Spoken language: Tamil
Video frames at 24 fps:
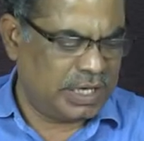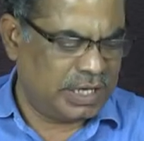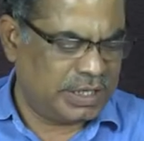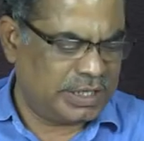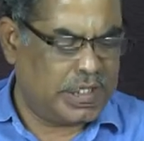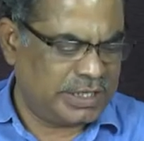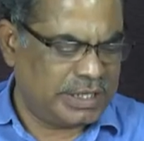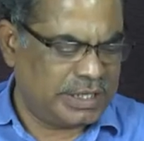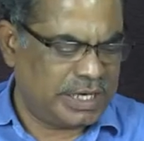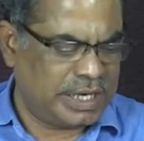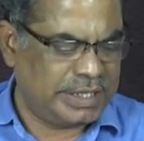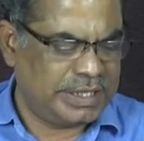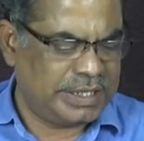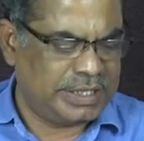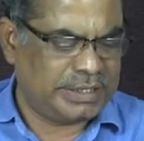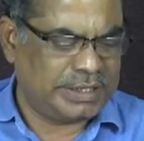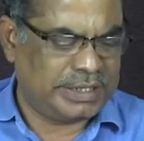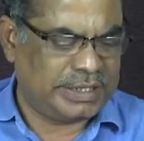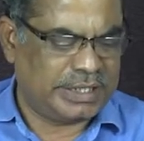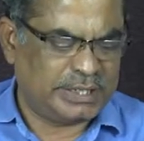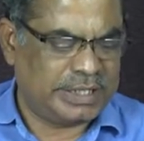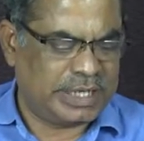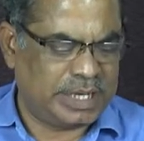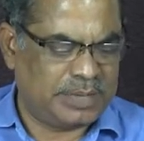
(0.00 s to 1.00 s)

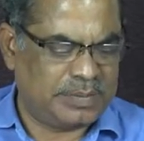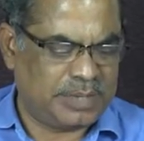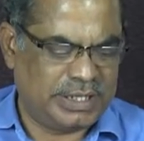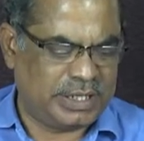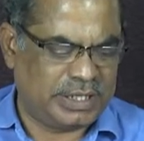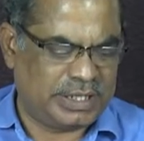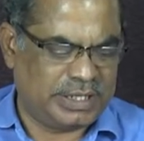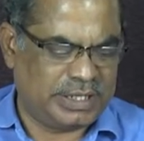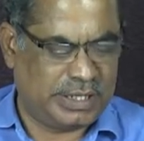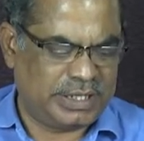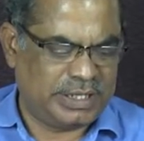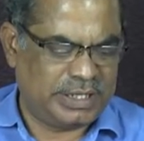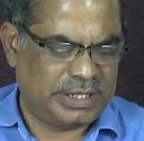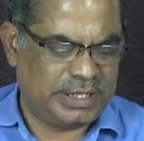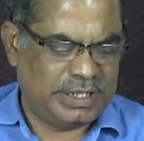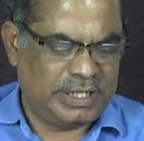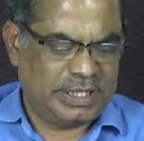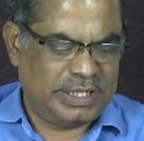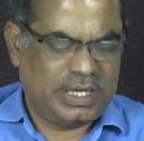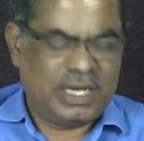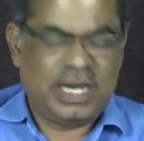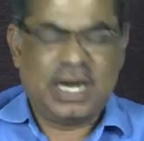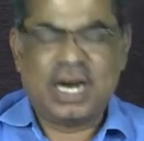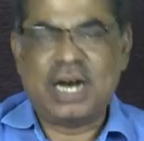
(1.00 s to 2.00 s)
ரெண்டாயிரத்தி ரெண்டாம் ஆண்டு
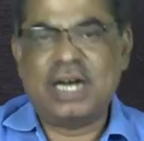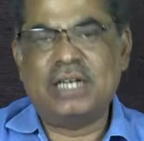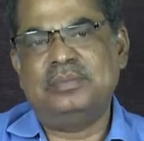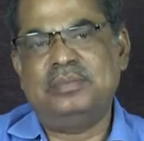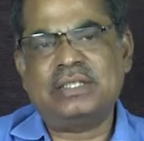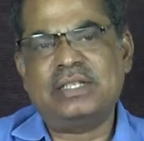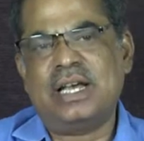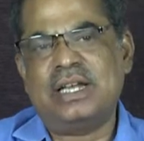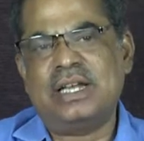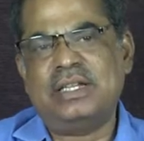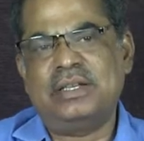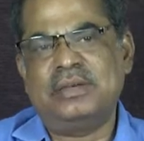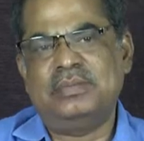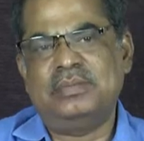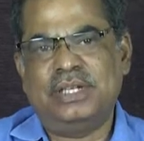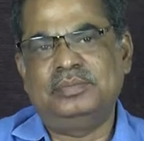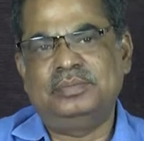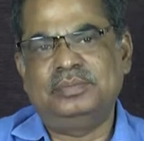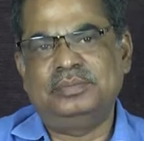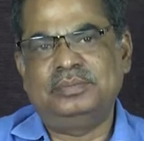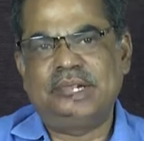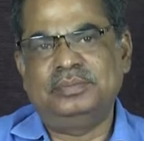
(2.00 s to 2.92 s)
அக்சார்தம்